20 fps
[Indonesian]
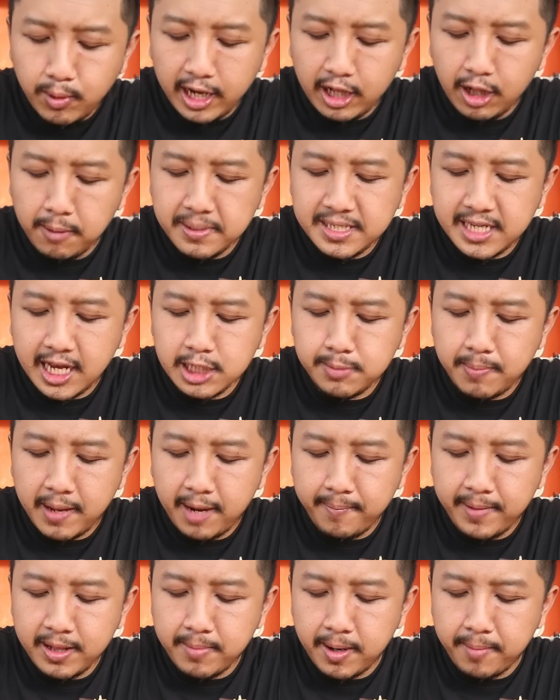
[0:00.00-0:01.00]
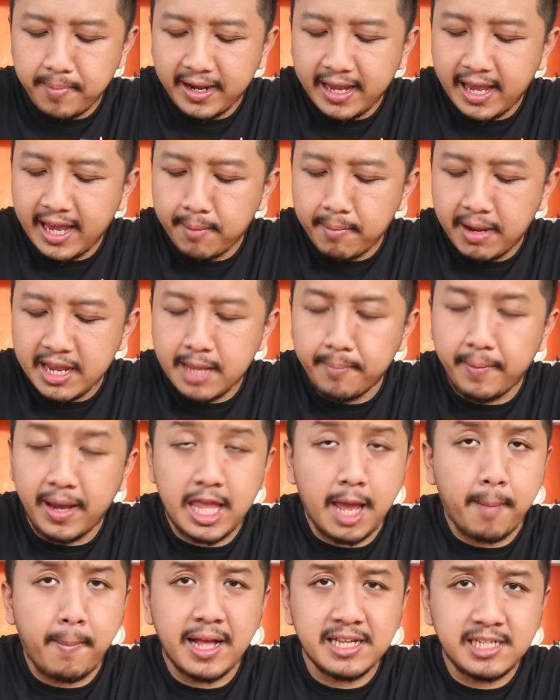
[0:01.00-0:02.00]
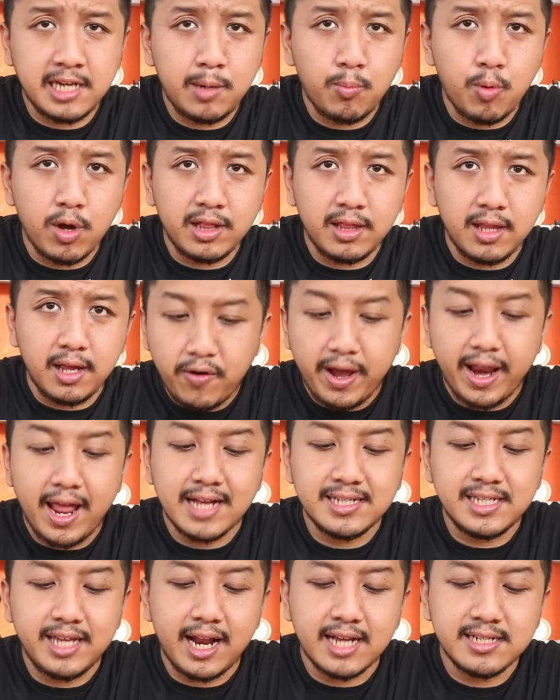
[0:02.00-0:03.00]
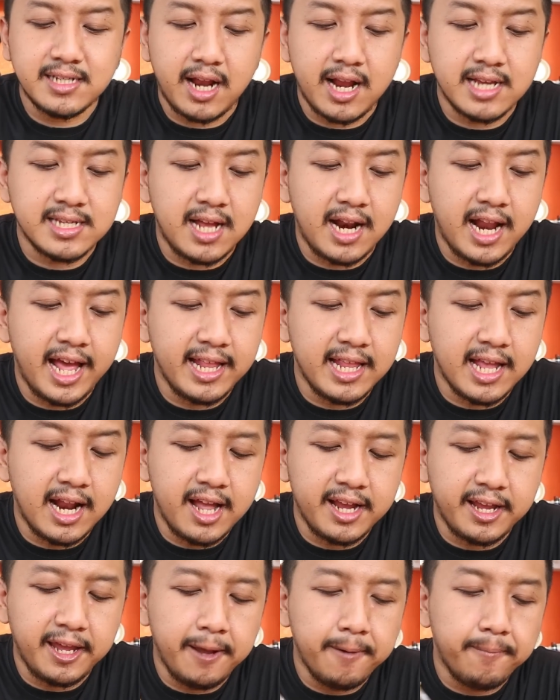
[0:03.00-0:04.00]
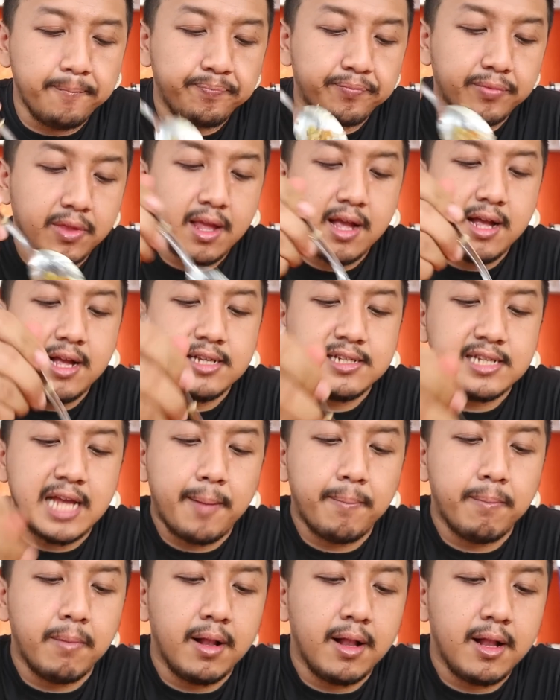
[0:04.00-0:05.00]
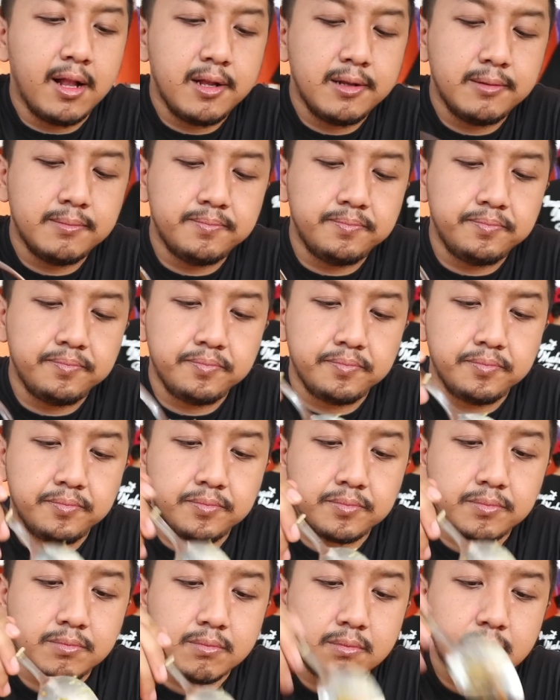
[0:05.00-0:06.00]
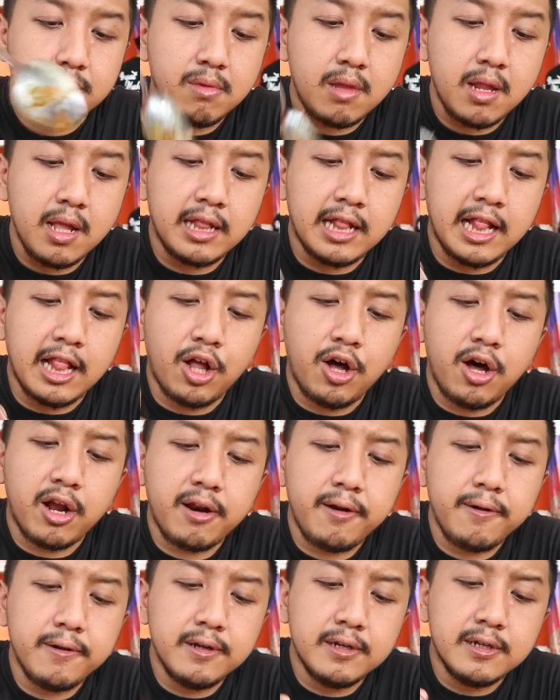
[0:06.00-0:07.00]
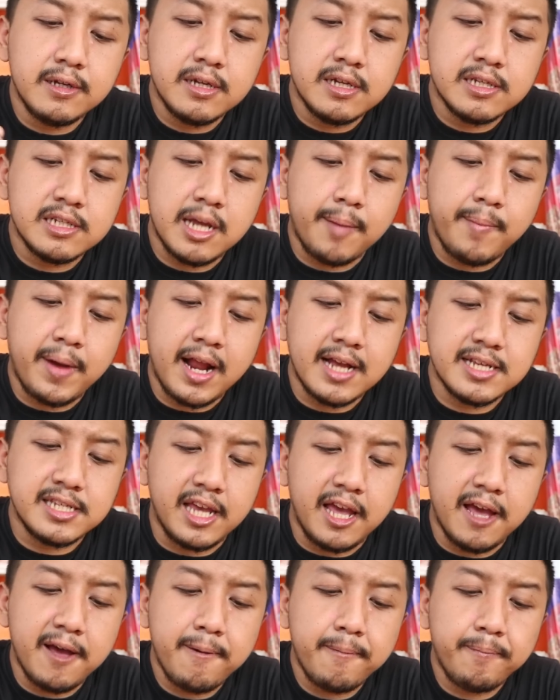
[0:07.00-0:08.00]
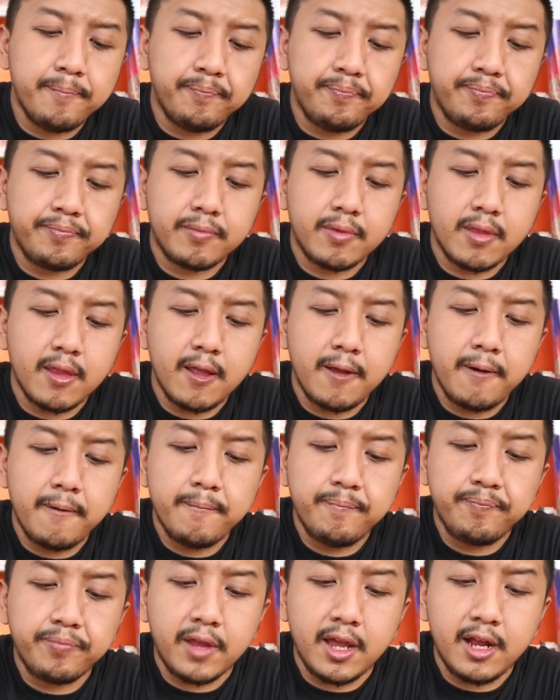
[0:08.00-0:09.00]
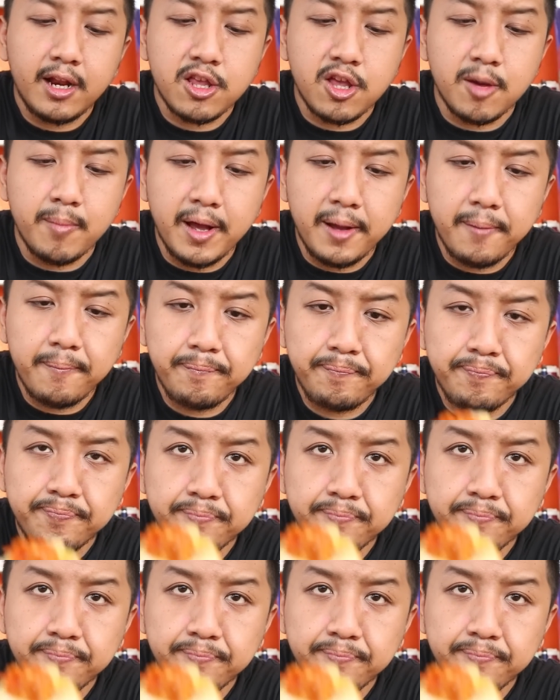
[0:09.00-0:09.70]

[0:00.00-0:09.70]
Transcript: mungkin lo bisa eksperimen berbagai macam kecap asin buat variasi rasa-rasa lainnya lagi Sambel, telur sama nasi ya kita coba